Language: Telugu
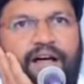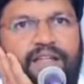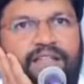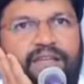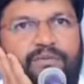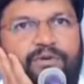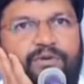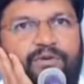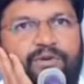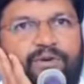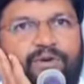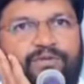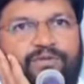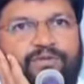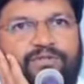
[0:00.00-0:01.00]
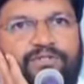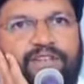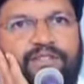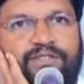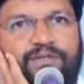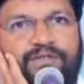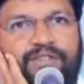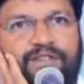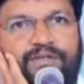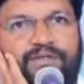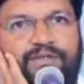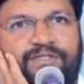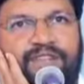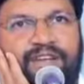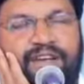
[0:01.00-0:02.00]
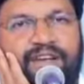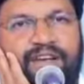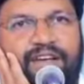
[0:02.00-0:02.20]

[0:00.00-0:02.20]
అతని ముఖంలోకి చూస్తా చూస్తా చూస్తా